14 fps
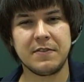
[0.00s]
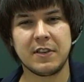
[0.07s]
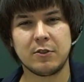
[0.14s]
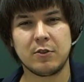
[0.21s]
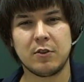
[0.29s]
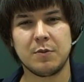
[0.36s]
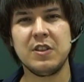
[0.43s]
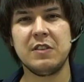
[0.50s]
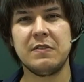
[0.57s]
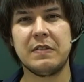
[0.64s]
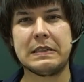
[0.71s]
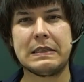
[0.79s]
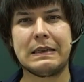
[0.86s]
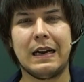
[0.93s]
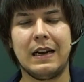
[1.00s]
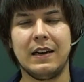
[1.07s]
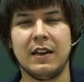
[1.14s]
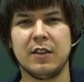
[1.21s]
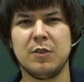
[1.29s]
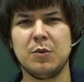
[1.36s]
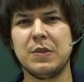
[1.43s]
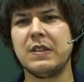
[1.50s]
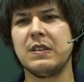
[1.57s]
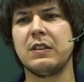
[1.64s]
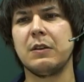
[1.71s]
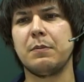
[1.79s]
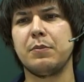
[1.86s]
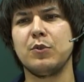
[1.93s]
в котором нить вертикальна. Ну, здесь
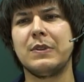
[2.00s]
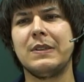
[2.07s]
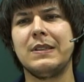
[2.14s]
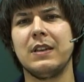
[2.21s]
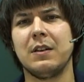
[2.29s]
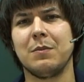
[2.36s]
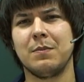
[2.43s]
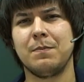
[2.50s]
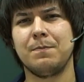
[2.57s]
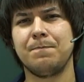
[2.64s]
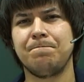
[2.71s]
это пунктиром